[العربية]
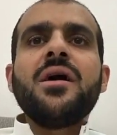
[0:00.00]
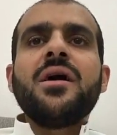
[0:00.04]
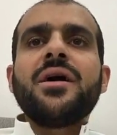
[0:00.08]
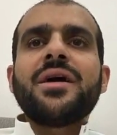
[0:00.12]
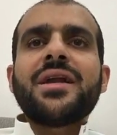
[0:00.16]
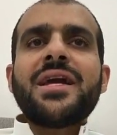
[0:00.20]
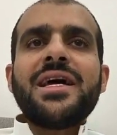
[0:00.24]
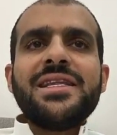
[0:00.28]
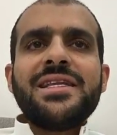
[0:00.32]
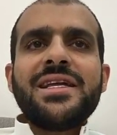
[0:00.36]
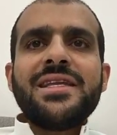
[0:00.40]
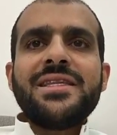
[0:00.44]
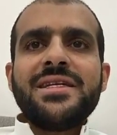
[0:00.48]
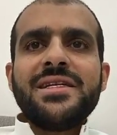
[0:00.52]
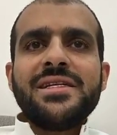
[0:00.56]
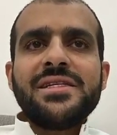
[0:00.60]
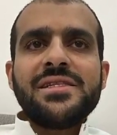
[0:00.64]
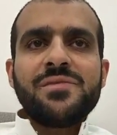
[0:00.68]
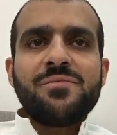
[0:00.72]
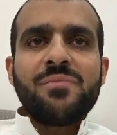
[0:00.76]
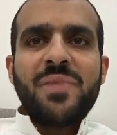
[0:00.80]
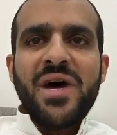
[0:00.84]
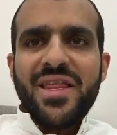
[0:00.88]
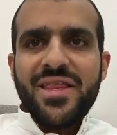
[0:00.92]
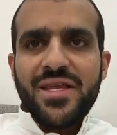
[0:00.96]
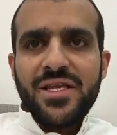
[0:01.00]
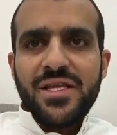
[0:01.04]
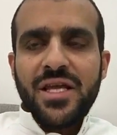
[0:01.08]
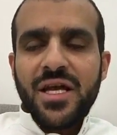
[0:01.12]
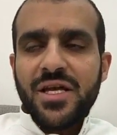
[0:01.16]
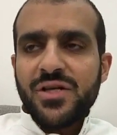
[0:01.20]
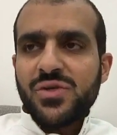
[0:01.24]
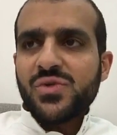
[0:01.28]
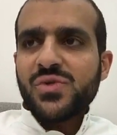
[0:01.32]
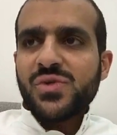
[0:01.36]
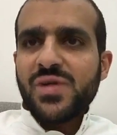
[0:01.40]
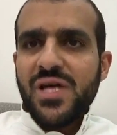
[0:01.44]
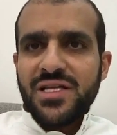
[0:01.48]
راح تدرس بعض
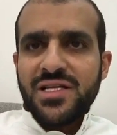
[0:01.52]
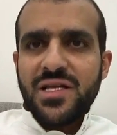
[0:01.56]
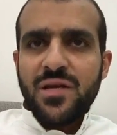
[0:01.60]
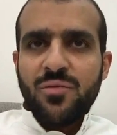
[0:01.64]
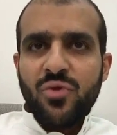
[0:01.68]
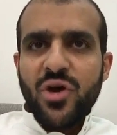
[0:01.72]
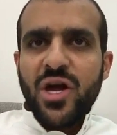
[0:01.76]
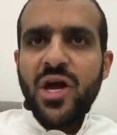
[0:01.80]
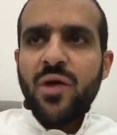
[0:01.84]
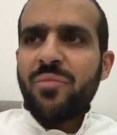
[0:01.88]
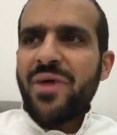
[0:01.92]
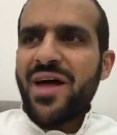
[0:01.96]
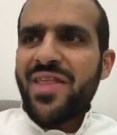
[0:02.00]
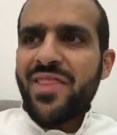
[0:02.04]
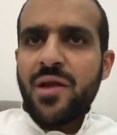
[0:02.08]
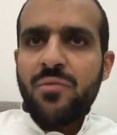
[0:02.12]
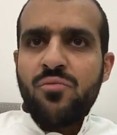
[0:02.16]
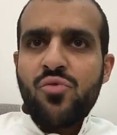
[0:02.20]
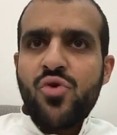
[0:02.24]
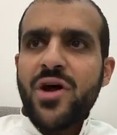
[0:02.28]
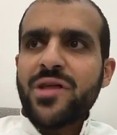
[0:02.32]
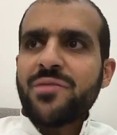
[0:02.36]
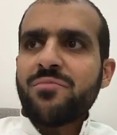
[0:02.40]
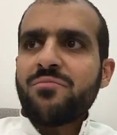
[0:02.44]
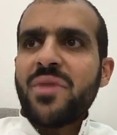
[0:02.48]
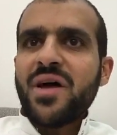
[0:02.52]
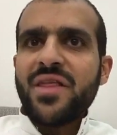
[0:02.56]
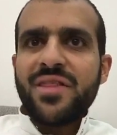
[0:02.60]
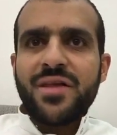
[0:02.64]
التخصصات المع... بعض المواد من بعض